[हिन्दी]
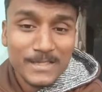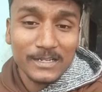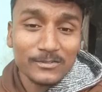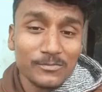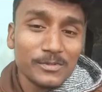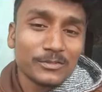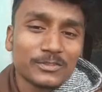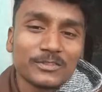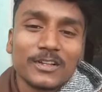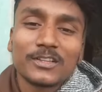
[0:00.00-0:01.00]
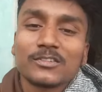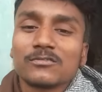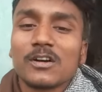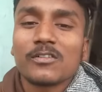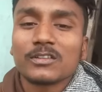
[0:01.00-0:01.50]
और हाँ, जो भी कुछ गलती
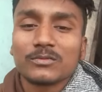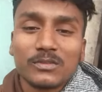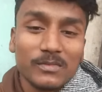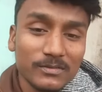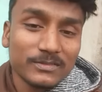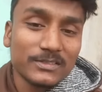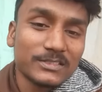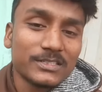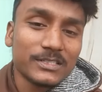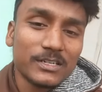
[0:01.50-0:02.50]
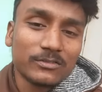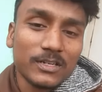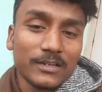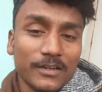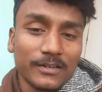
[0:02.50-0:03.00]
हुआ होगा तब से माफ़ कर दीजिएगा
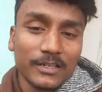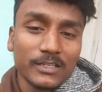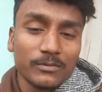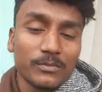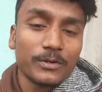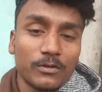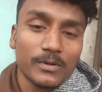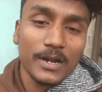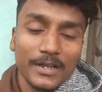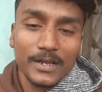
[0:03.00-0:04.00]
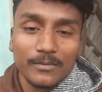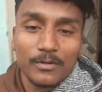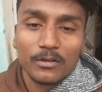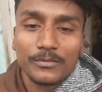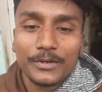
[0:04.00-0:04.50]
उतना ढंग नहीं हमको वीडियो बनाने का
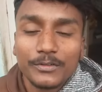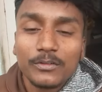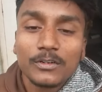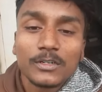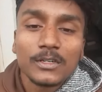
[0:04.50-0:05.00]
ब्लॉग वीडियो